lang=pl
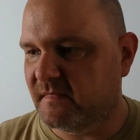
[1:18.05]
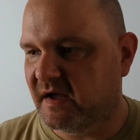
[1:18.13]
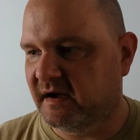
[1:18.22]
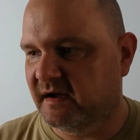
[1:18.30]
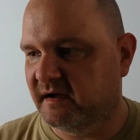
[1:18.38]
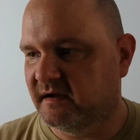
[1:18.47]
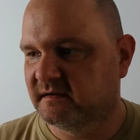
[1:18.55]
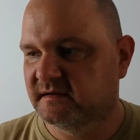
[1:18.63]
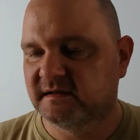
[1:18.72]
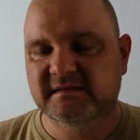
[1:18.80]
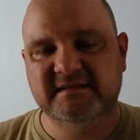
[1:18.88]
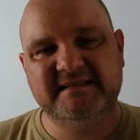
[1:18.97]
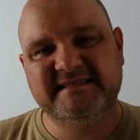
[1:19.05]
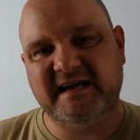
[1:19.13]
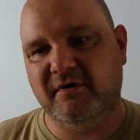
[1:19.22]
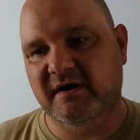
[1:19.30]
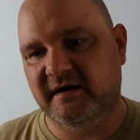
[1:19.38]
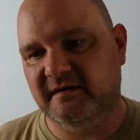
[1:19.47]
a te
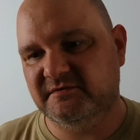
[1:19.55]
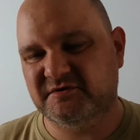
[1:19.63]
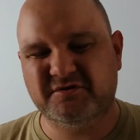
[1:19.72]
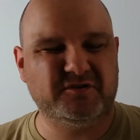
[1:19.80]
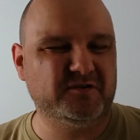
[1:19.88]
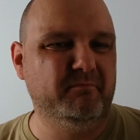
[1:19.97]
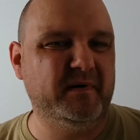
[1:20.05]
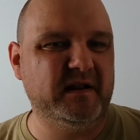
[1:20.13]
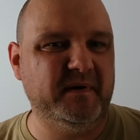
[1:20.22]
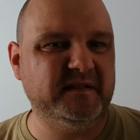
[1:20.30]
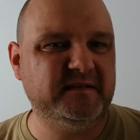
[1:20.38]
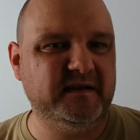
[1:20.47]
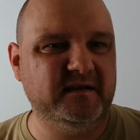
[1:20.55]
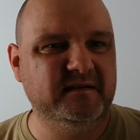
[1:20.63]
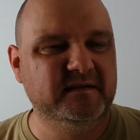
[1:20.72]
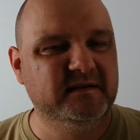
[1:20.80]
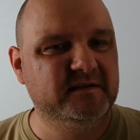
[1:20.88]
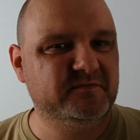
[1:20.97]
całe, czy to są
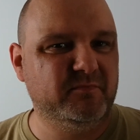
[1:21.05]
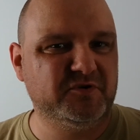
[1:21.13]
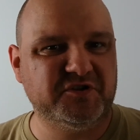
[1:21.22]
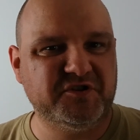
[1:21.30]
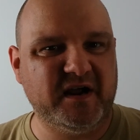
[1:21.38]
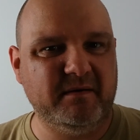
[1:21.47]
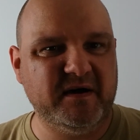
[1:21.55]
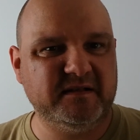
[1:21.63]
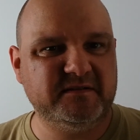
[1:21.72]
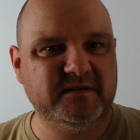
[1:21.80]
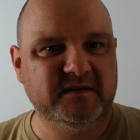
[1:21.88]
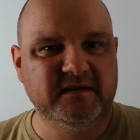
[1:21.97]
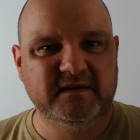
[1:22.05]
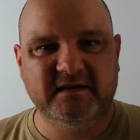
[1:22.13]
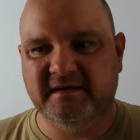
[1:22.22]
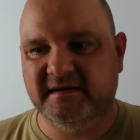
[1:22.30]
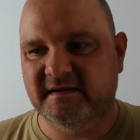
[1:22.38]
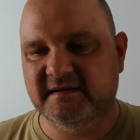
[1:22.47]
perypetie, czy może dramat
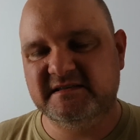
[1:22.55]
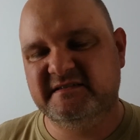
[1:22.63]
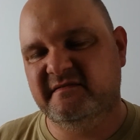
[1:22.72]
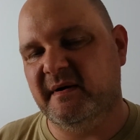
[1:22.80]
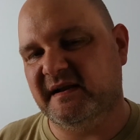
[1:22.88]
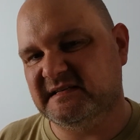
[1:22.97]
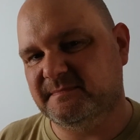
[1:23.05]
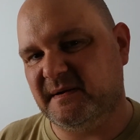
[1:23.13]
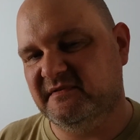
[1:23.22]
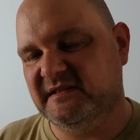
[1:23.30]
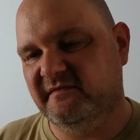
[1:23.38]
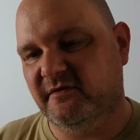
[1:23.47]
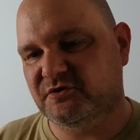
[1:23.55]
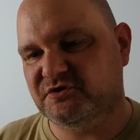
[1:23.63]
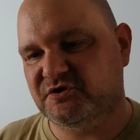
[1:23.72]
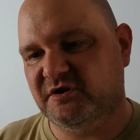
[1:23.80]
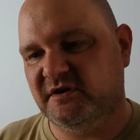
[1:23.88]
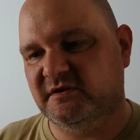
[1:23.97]
Y, z wymiarem
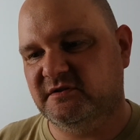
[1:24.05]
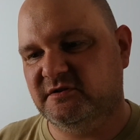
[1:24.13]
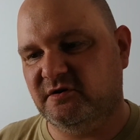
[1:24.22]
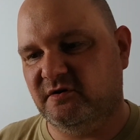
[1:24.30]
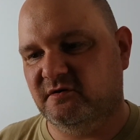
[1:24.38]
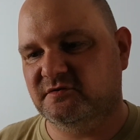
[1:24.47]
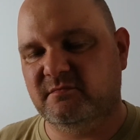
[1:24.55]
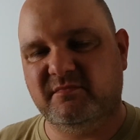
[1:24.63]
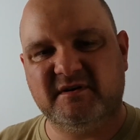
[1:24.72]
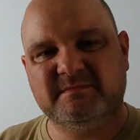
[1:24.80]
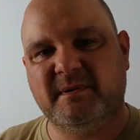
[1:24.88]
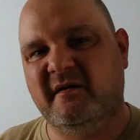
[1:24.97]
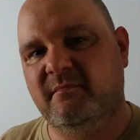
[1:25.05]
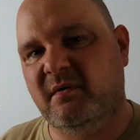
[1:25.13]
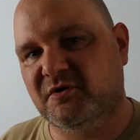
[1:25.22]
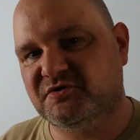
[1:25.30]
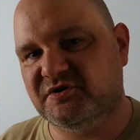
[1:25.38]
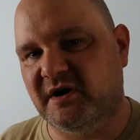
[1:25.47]
sprawiedliwości to, to była sprawa
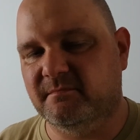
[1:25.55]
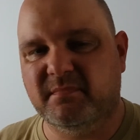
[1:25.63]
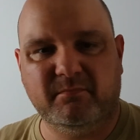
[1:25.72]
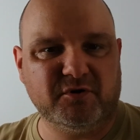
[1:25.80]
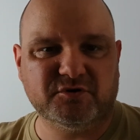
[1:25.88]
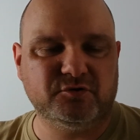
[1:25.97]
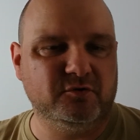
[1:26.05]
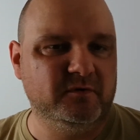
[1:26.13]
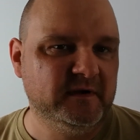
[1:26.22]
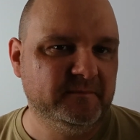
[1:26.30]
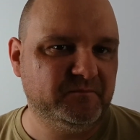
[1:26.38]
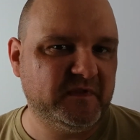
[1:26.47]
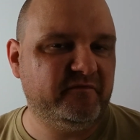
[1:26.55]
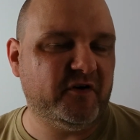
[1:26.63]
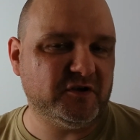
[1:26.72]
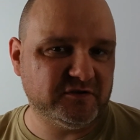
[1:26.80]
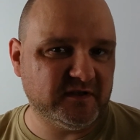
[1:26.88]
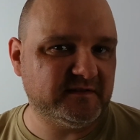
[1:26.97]
poboczna. Po prostu y,
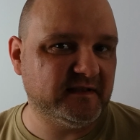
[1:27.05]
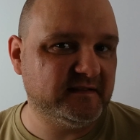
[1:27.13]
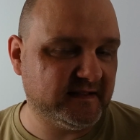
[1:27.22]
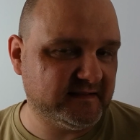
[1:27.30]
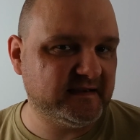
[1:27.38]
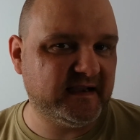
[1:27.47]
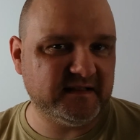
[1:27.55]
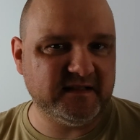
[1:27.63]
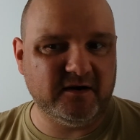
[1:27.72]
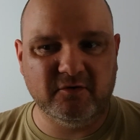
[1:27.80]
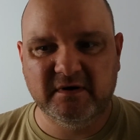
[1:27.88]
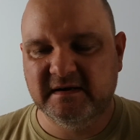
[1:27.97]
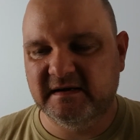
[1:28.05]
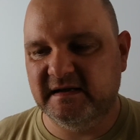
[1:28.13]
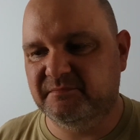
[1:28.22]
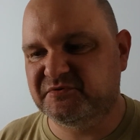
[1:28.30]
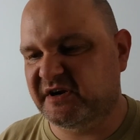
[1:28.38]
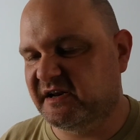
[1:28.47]
wchodzą na ten, na ten kanał,
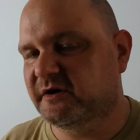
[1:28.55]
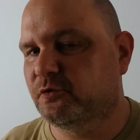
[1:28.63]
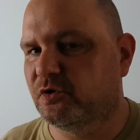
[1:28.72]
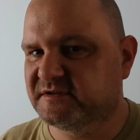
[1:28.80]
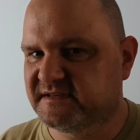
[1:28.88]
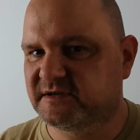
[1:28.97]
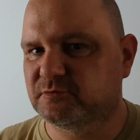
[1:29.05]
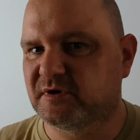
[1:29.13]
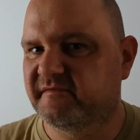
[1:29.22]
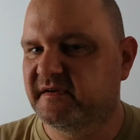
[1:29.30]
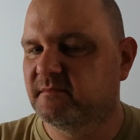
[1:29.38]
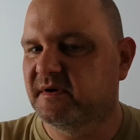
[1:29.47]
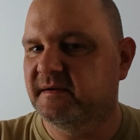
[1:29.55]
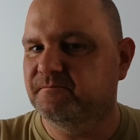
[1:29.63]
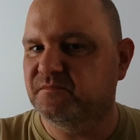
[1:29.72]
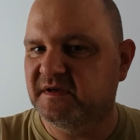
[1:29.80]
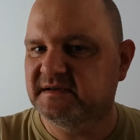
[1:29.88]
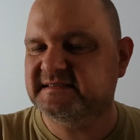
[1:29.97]
y, przeklikując niektóre
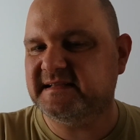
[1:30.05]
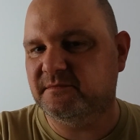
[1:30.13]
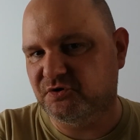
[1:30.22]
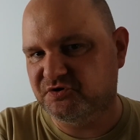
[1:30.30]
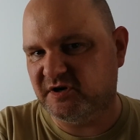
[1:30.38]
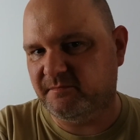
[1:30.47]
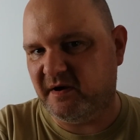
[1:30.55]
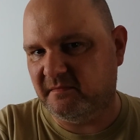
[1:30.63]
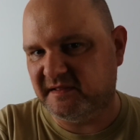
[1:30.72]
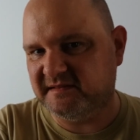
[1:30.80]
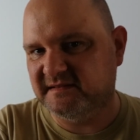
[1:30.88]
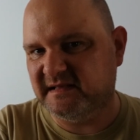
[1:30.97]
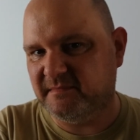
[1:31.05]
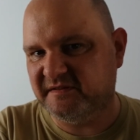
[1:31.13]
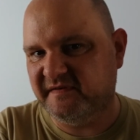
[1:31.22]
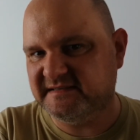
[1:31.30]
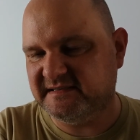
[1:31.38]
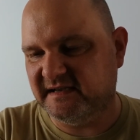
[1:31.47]
filmy, stamtąd czerpałem na ten
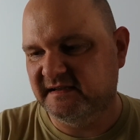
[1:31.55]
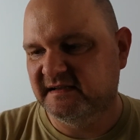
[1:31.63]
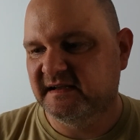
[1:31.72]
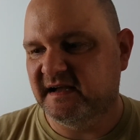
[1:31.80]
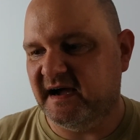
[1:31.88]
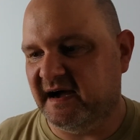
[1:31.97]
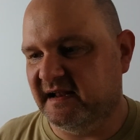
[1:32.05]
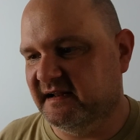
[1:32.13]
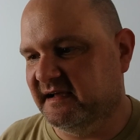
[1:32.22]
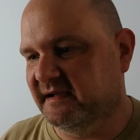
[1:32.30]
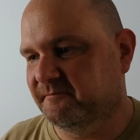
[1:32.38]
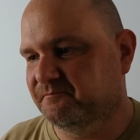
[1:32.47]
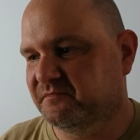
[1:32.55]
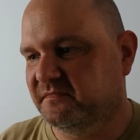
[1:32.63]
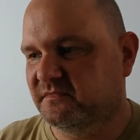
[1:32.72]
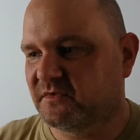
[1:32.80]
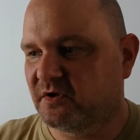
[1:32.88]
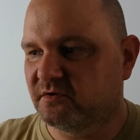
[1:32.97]
temat wiedzę, ale
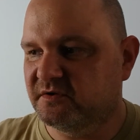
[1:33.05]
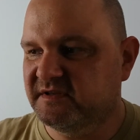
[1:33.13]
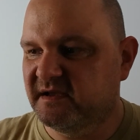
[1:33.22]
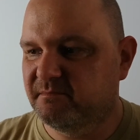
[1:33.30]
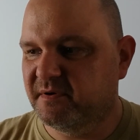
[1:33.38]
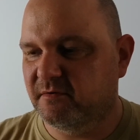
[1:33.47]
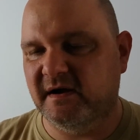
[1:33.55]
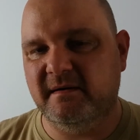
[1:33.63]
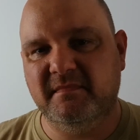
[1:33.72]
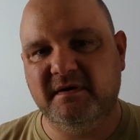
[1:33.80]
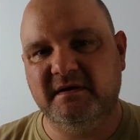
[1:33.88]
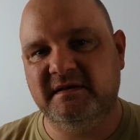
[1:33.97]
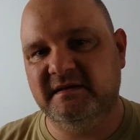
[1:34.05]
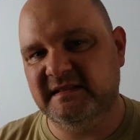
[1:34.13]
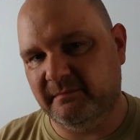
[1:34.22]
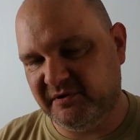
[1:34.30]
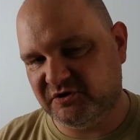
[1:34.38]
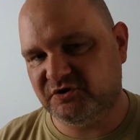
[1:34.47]
no, nie byłem
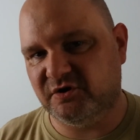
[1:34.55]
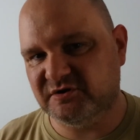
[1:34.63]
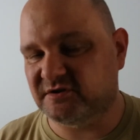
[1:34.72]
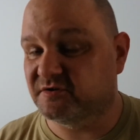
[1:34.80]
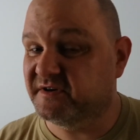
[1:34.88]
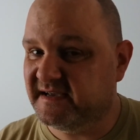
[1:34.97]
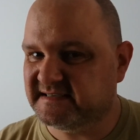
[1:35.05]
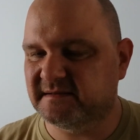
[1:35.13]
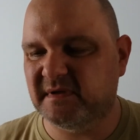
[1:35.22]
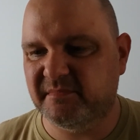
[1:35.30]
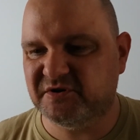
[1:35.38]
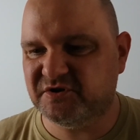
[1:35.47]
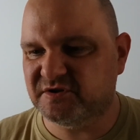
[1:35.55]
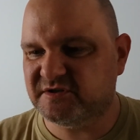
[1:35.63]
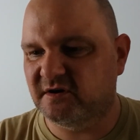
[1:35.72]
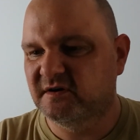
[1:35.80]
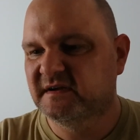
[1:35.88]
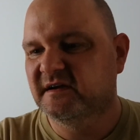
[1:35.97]
na bieżąco, nie jestem na
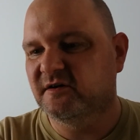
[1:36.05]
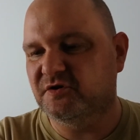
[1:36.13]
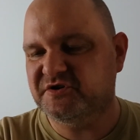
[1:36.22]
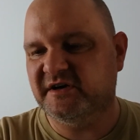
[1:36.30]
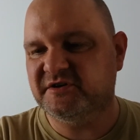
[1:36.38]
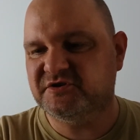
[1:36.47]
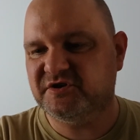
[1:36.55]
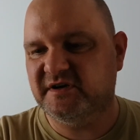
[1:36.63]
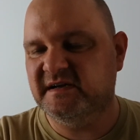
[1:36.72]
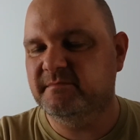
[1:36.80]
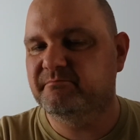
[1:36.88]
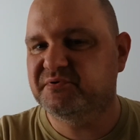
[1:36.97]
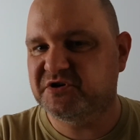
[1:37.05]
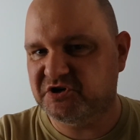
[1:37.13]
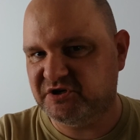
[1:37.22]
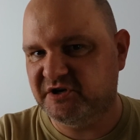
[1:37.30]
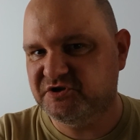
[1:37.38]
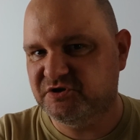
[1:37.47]
bieżąco, chociaż
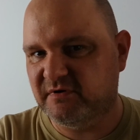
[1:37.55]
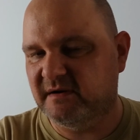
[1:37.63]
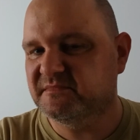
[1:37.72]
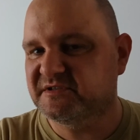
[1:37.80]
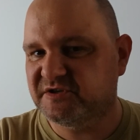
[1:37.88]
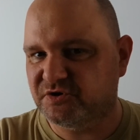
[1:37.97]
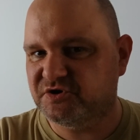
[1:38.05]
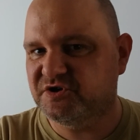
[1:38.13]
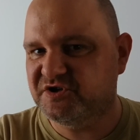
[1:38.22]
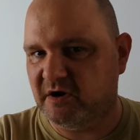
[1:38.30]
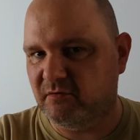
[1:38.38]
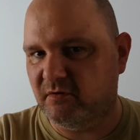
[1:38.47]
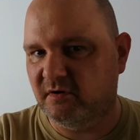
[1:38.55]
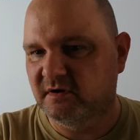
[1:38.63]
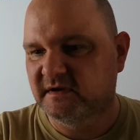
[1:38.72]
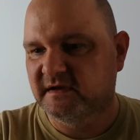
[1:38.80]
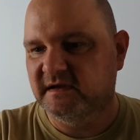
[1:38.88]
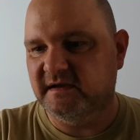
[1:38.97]
prześledziłem, co się działo